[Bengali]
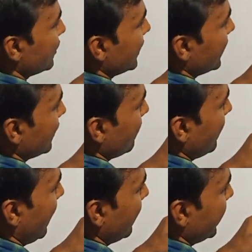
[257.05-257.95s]
থেকে
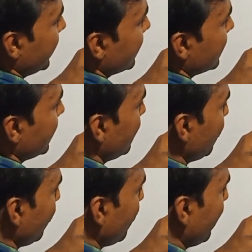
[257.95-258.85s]
বাংলা কি আসে
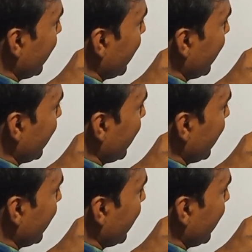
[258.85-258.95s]
নুন